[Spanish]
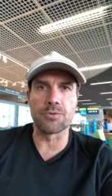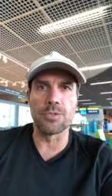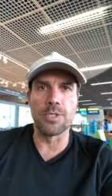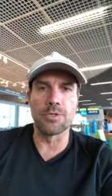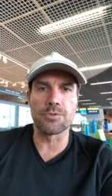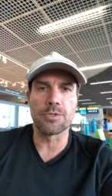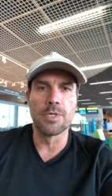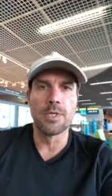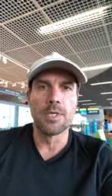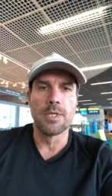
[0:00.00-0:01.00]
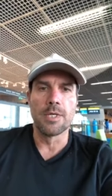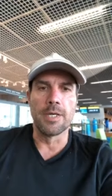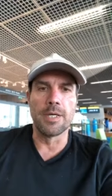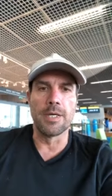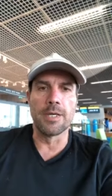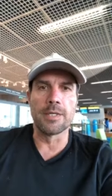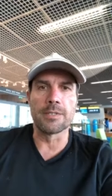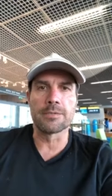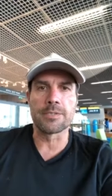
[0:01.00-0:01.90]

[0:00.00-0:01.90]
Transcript: Unidos eh,